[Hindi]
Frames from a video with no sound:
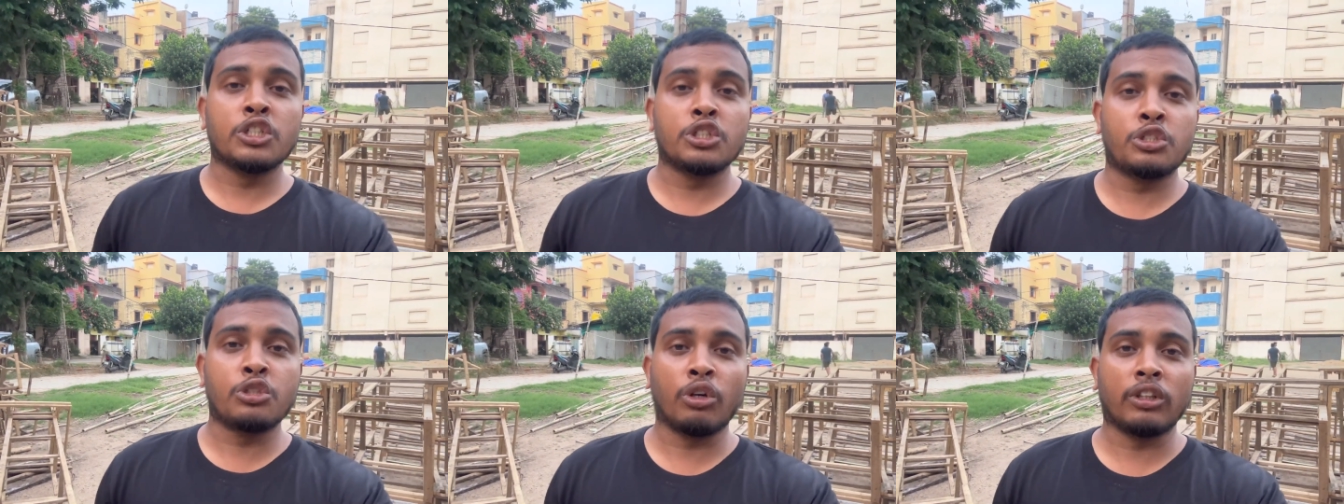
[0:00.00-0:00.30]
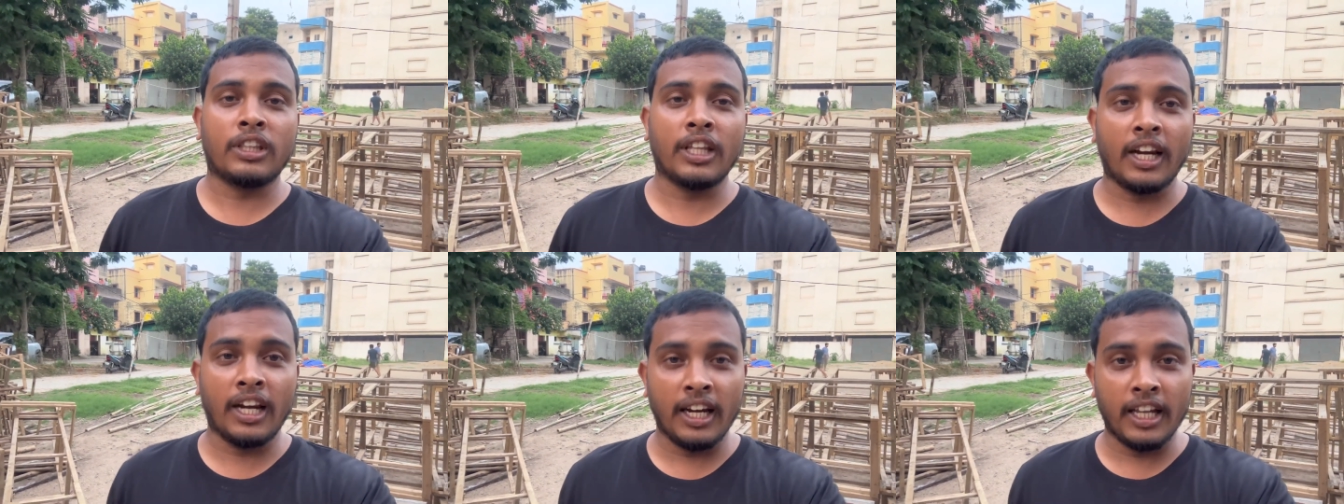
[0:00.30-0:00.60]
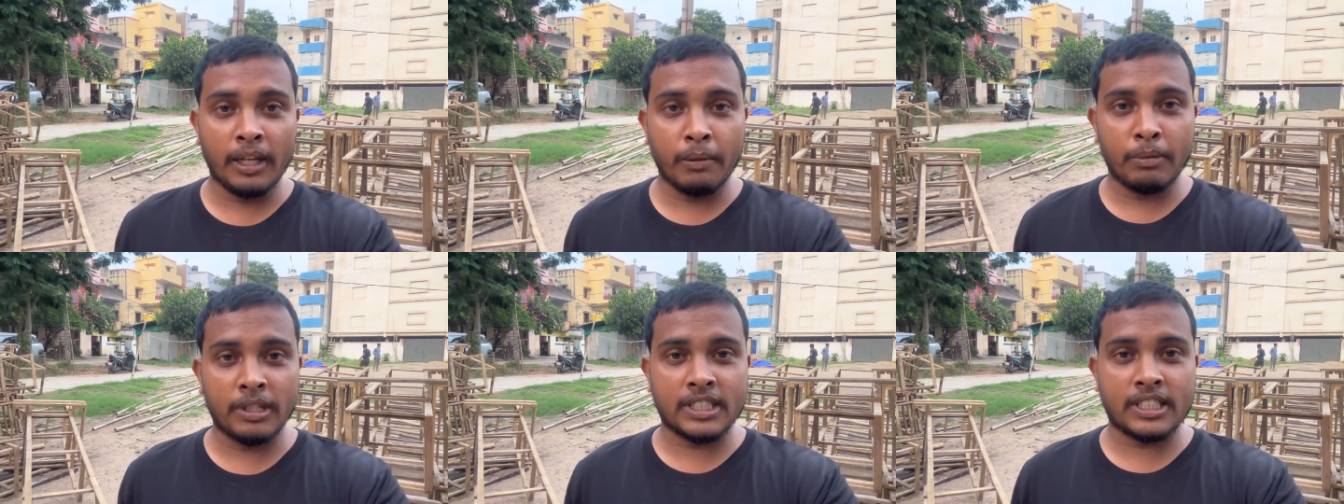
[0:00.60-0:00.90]

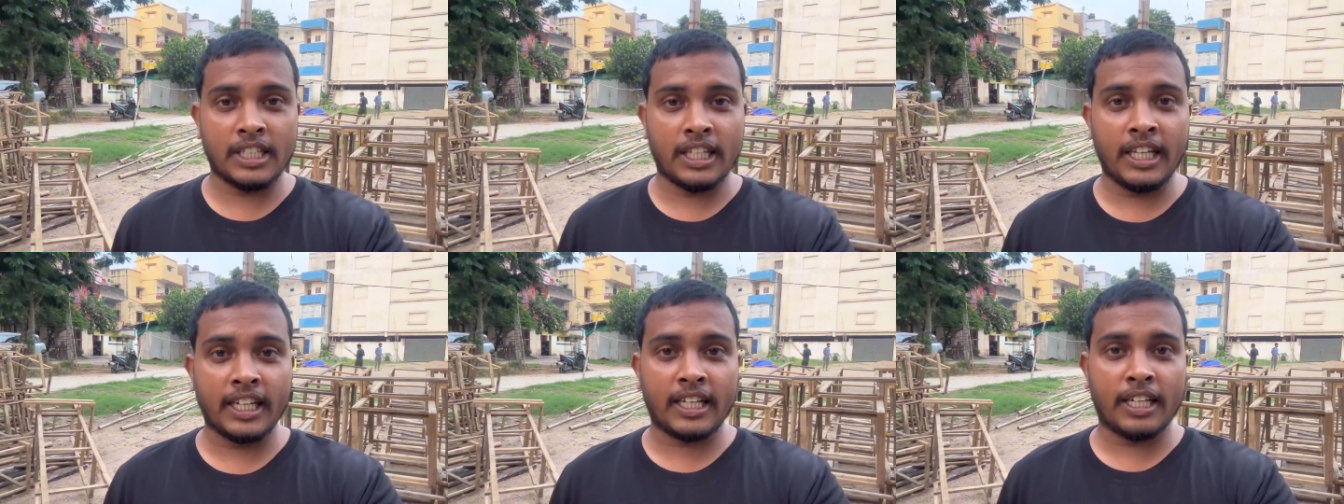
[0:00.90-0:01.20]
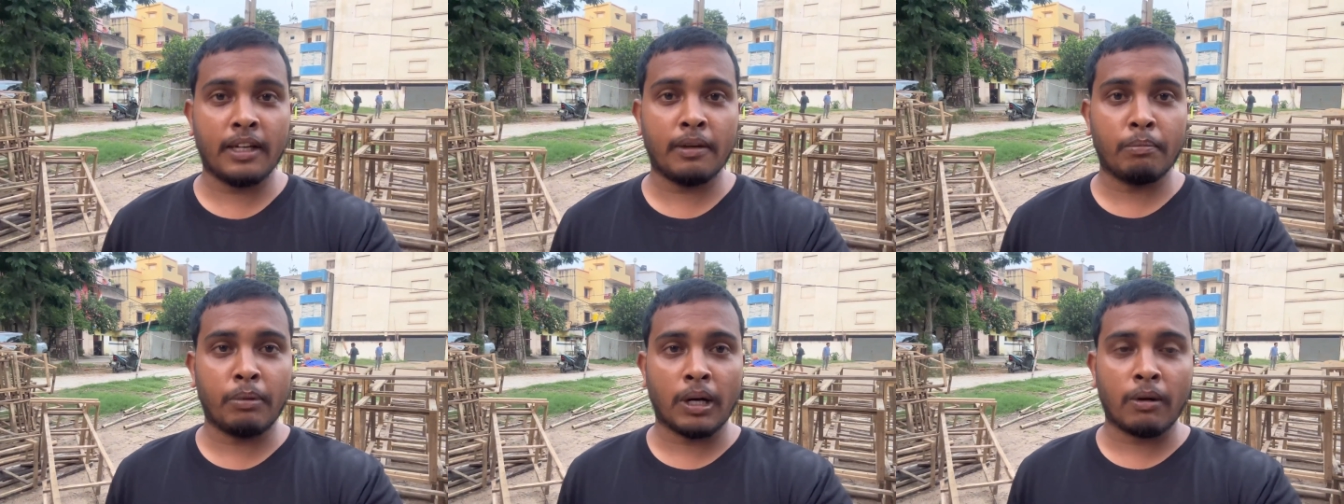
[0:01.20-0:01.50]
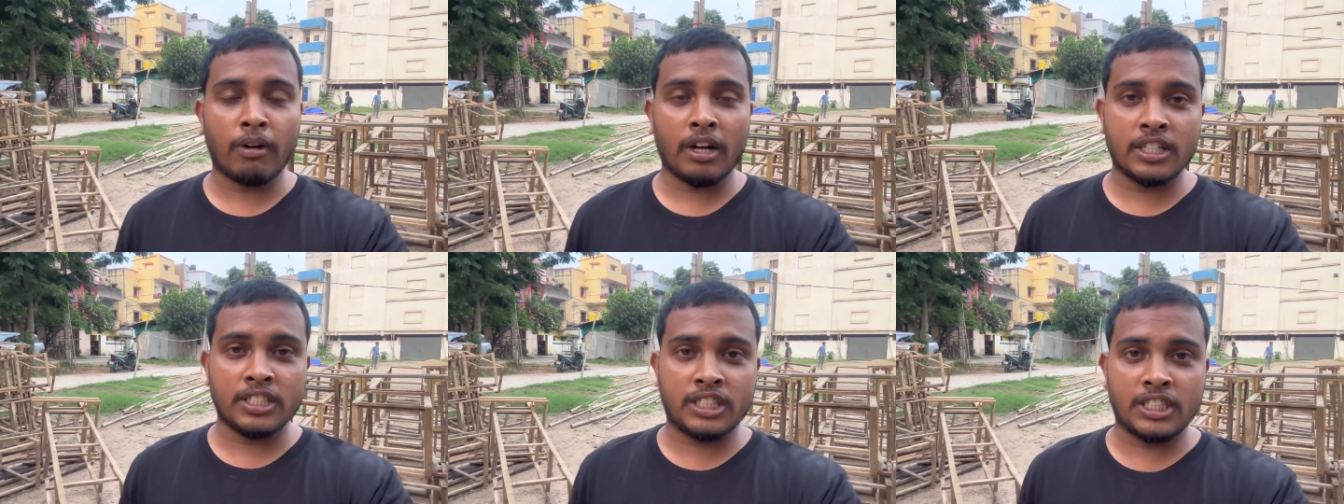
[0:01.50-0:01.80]
ज्योतिर्लिंग में से एक है
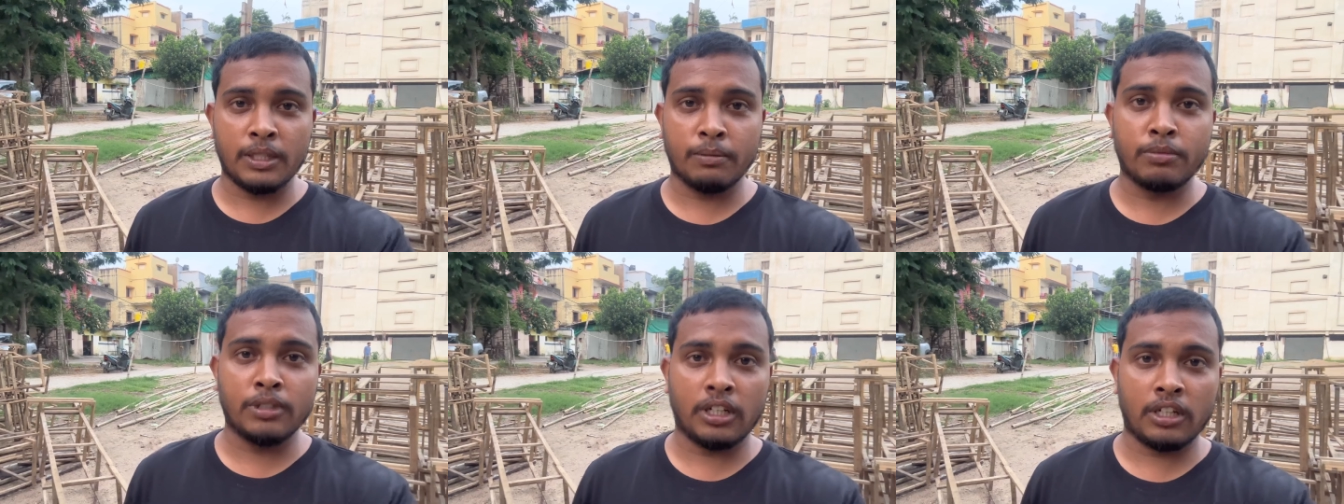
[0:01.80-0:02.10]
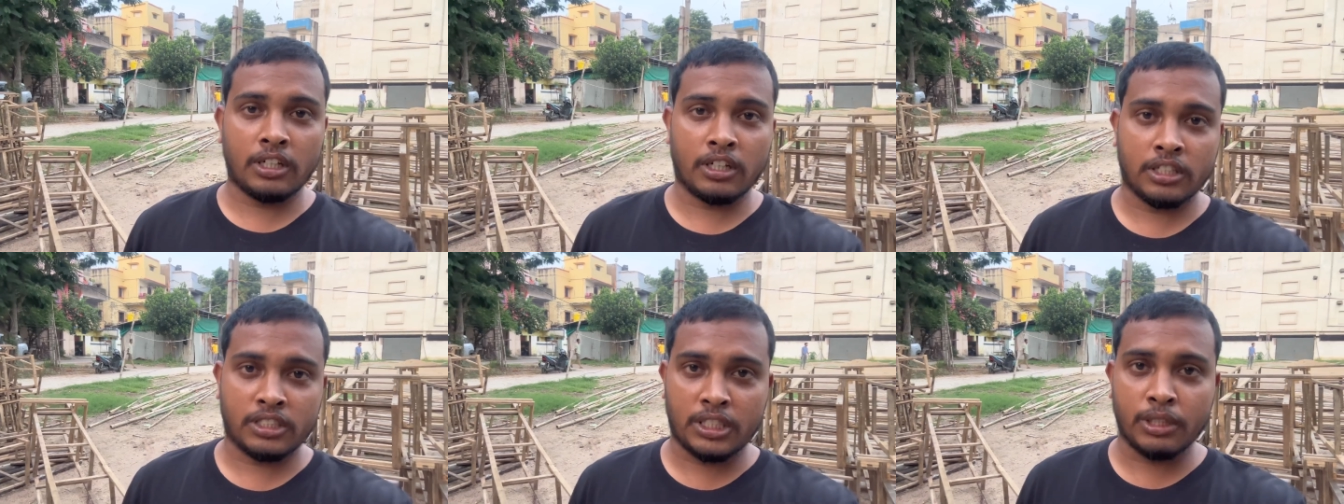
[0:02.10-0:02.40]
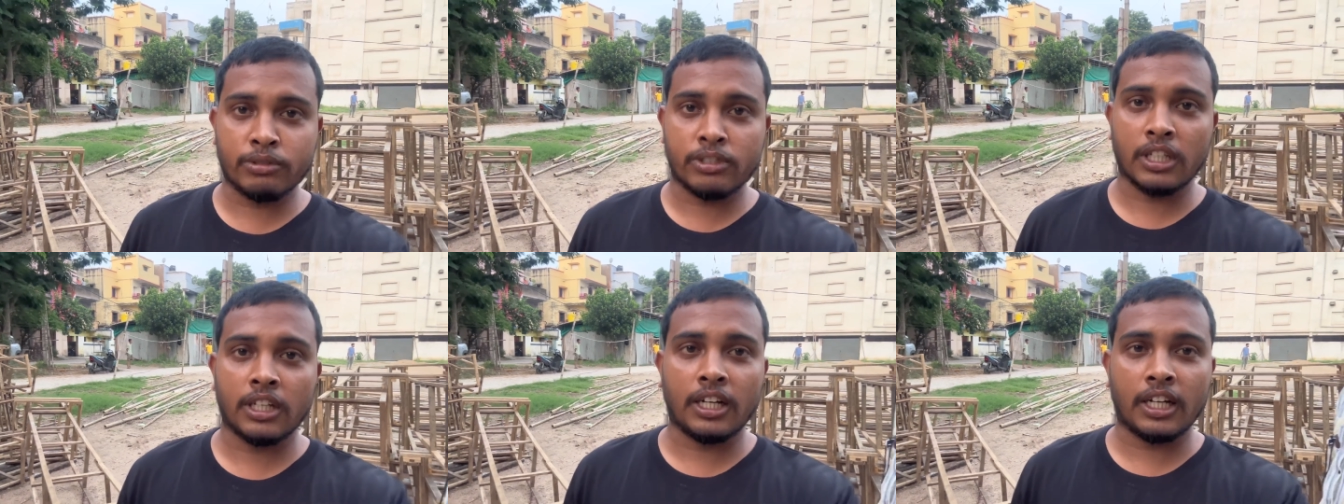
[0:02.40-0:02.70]
भगवान शिव शिव
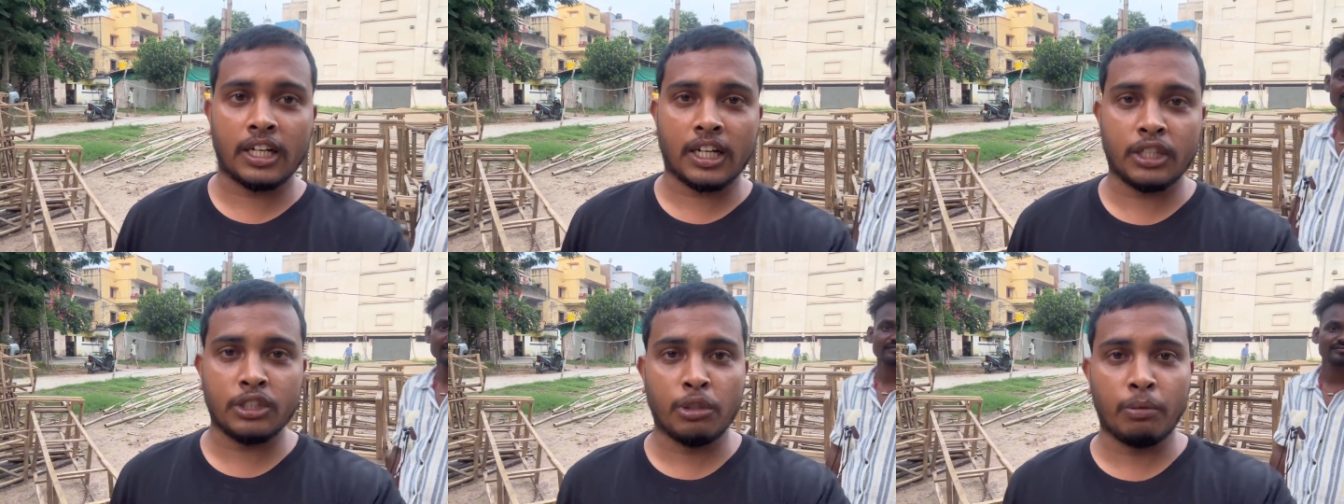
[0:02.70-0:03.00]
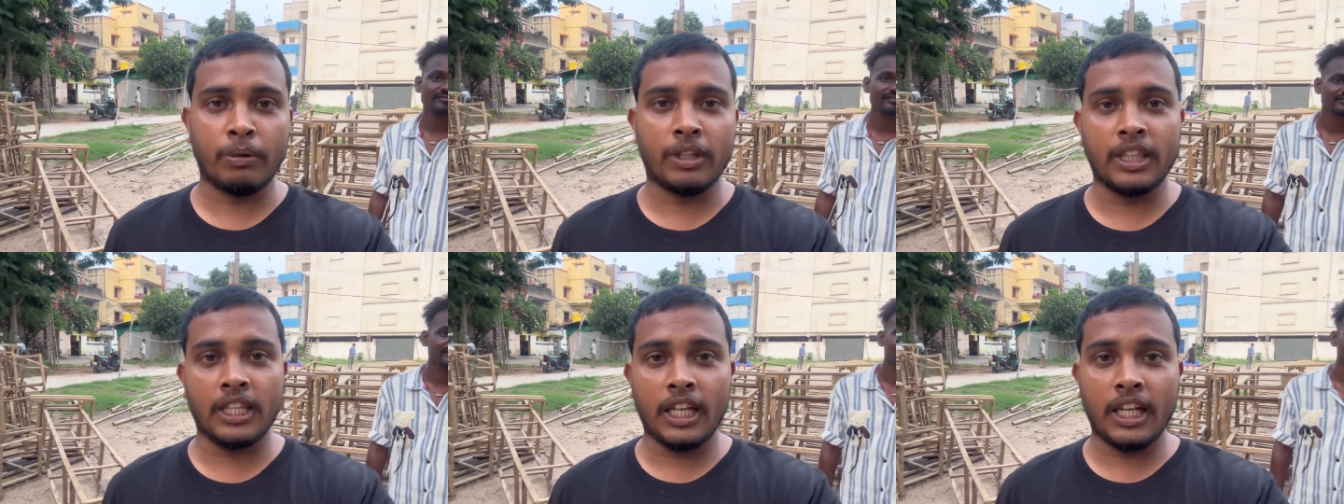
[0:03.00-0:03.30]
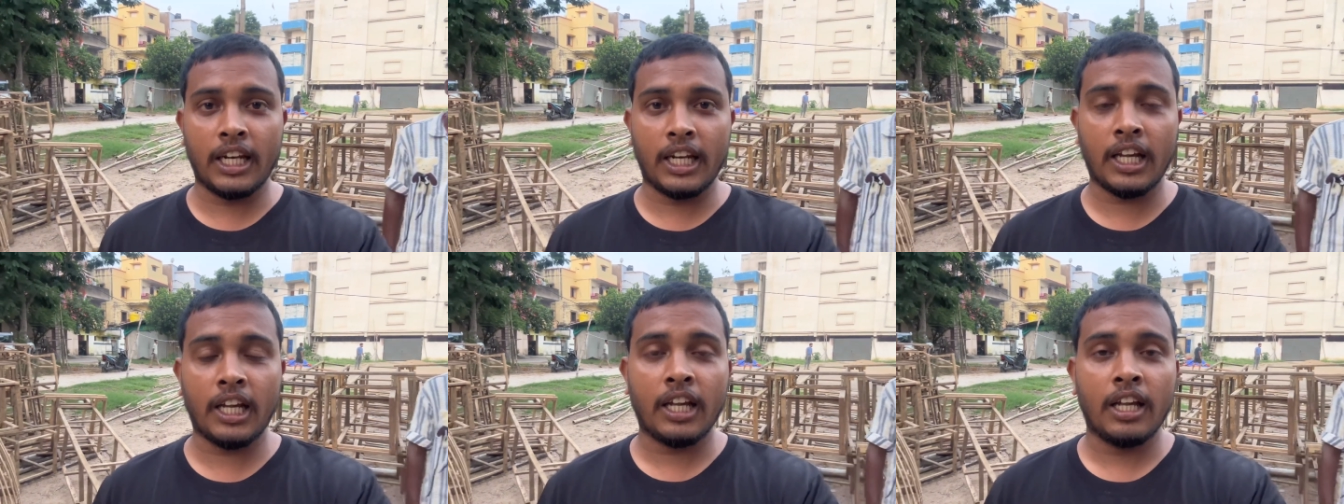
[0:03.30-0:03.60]
शंकर का जो
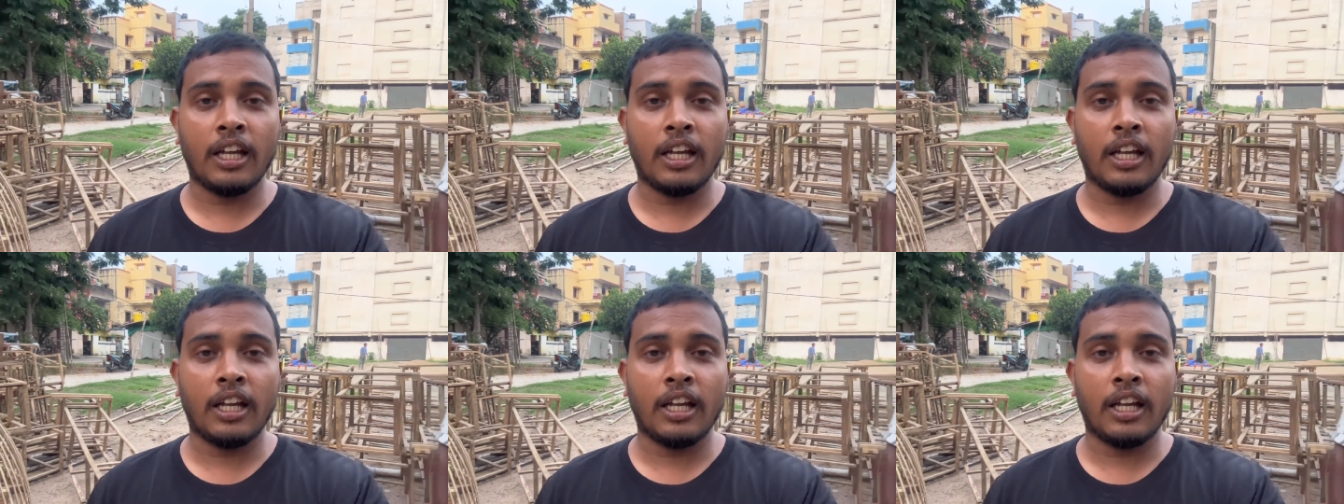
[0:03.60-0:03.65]
मंदिर है